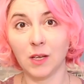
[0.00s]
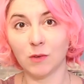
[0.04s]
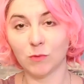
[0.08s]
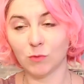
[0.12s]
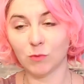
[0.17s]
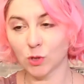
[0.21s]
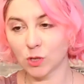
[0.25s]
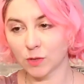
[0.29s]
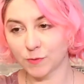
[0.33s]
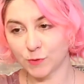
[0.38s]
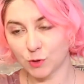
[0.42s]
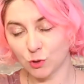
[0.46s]

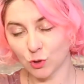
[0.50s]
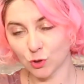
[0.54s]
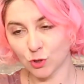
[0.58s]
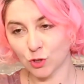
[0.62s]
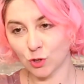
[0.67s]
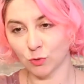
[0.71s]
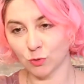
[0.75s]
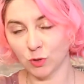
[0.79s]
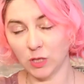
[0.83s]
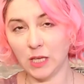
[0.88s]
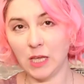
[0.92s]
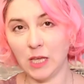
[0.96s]
Вот все,
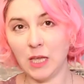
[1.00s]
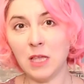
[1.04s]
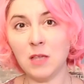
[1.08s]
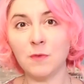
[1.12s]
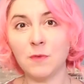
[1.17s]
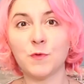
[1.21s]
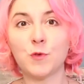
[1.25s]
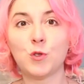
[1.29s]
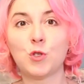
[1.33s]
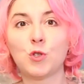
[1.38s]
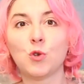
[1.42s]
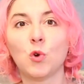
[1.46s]
что
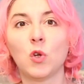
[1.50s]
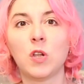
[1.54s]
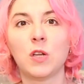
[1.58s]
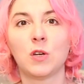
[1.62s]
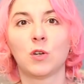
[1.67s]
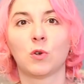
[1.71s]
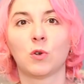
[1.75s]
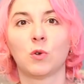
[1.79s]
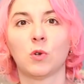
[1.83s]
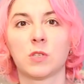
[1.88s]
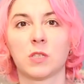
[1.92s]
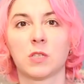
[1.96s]
«и», все
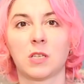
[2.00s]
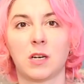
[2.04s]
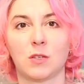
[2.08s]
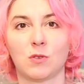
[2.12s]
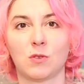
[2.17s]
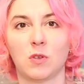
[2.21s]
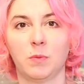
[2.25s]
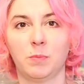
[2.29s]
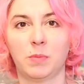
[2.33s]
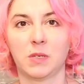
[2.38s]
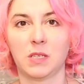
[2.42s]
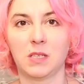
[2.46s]
легко
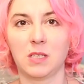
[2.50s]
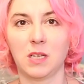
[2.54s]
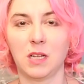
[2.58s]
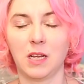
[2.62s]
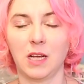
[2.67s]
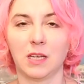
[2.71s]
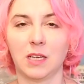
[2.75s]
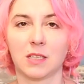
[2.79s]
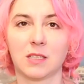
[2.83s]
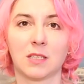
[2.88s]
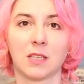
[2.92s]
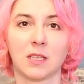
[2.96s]
сразу
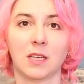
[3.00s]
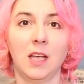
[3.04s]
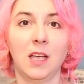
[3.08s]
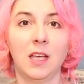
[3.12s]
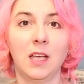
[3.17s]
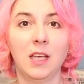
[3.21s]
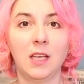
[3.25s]
определяется.